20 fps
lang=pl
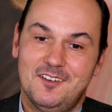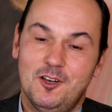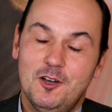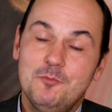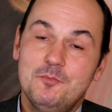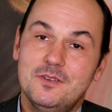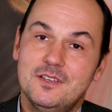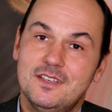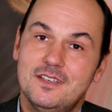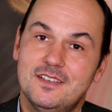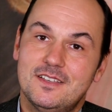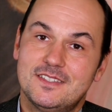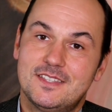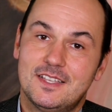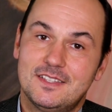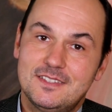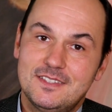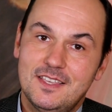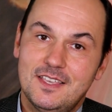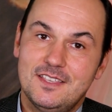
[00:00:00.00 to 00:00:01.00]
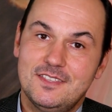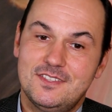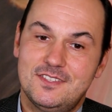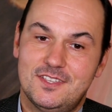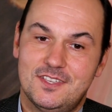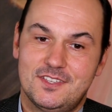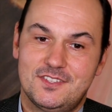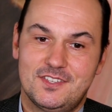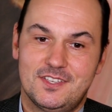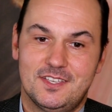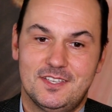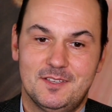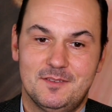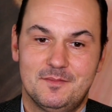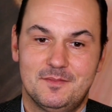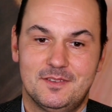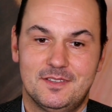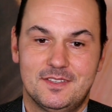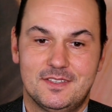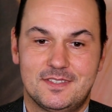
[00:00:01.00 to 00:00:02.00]
Oby zatnięcie
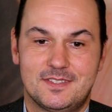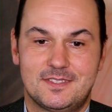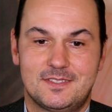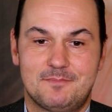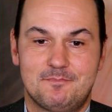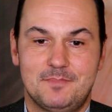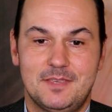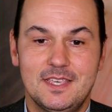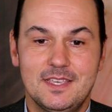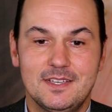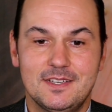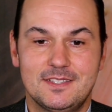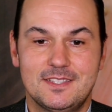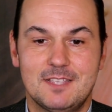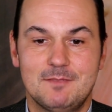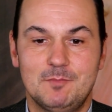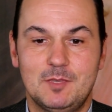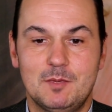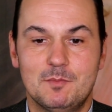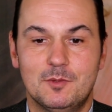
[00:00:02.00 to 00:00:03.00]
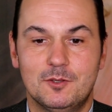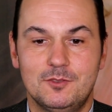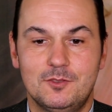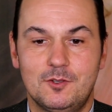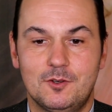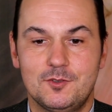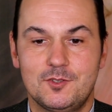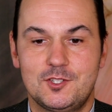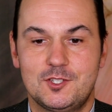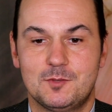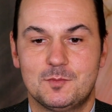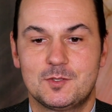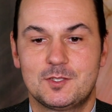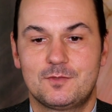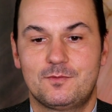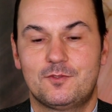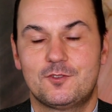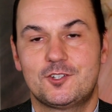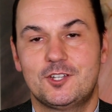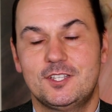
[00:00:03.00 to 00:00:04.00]
się z pięknem i mądrością
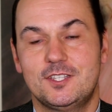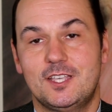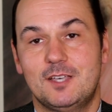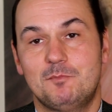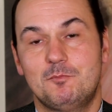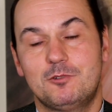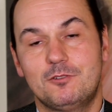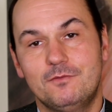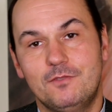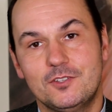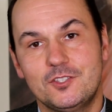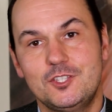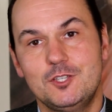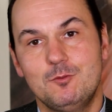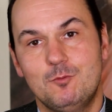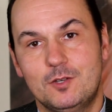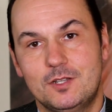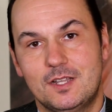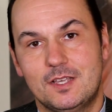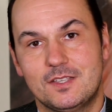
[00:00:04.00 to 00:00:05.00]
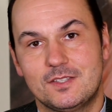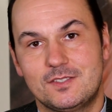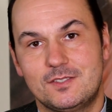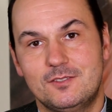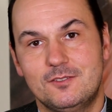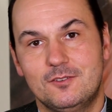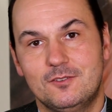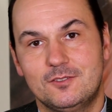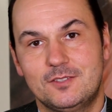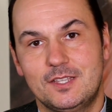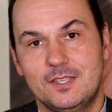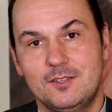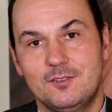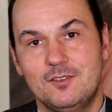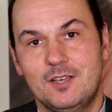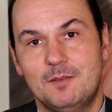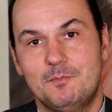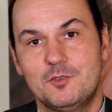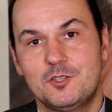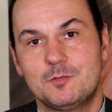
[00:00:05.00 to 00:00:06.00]
stworzenia prowadziło nas do
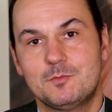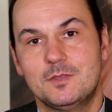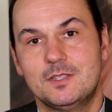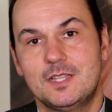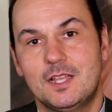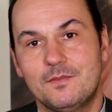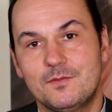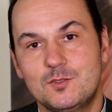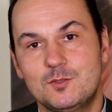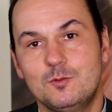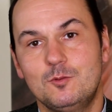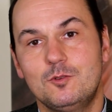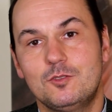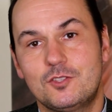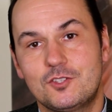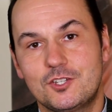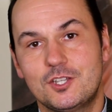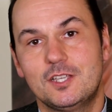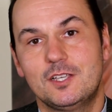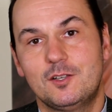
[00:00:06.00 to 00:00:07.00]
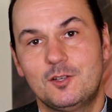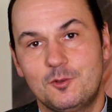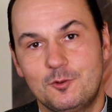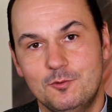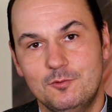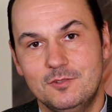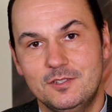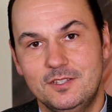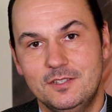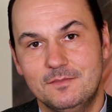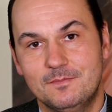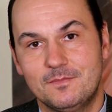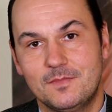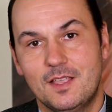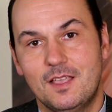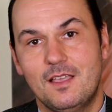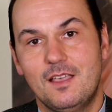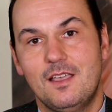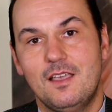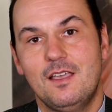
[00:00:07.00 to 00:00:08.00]
tego, abyśmy na wzór trzech króli
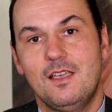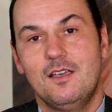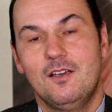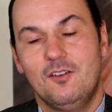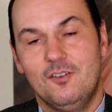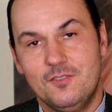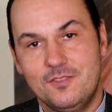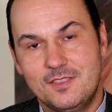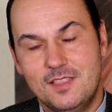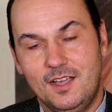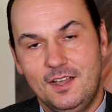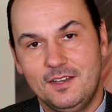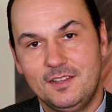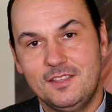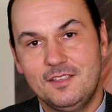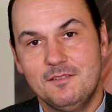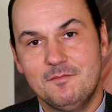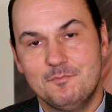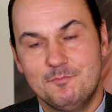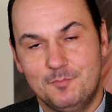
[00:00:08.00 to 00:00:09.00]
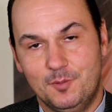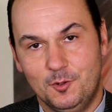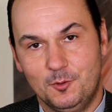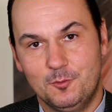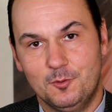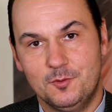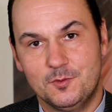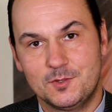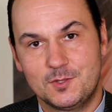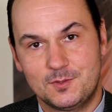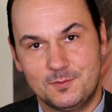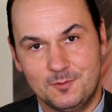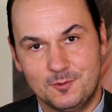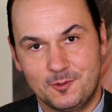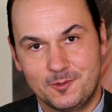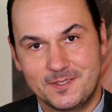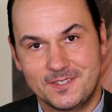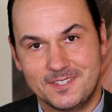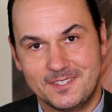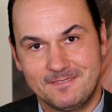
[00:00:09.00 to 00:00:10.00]
oddali pokłon
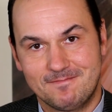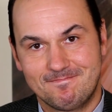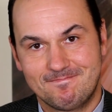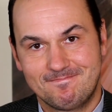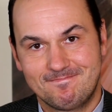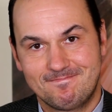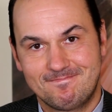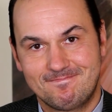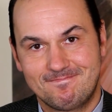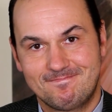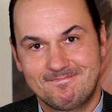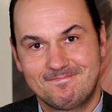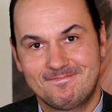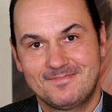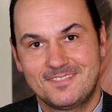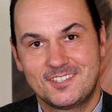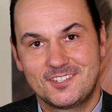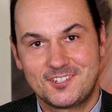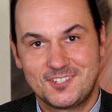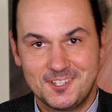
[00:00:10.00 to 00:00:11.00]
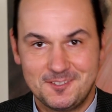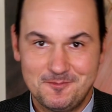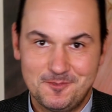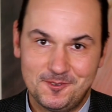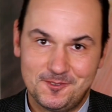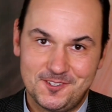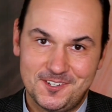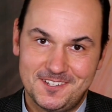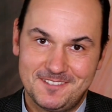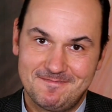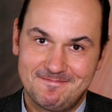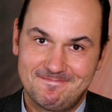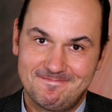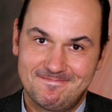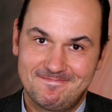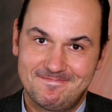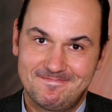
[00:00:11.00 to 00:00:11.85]
Stwórcy. Szczęść Boże!